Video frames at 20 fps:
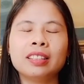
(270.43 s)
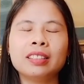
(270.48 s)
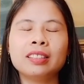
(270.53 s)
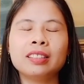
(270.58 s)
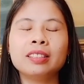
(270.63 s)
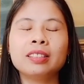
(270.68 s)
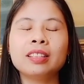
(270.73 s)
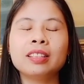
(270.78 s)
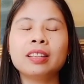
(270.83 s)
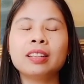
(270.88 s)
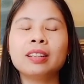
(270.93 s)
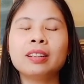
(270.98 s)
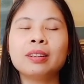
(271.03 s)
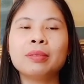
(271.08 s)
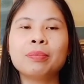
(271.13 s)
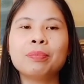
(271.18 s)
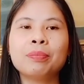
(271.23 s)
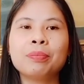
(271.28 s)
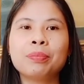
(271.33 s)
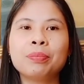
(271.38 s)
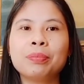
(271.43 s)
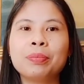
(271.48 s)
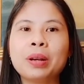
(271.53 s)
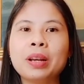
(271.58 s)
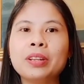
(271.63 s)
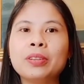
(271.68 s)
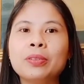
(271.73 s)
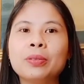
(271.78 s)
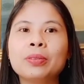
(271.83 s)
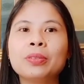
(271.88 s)
sa
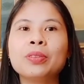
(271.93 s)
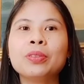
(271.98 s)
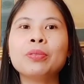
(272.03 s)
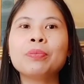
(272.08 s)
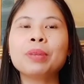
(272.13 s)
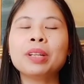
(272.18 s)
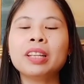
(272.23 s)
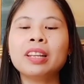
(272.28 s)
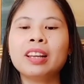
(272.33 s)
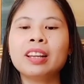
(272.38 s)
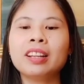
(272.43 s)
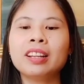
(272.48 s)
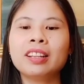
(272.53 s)
ano, yung pagkilala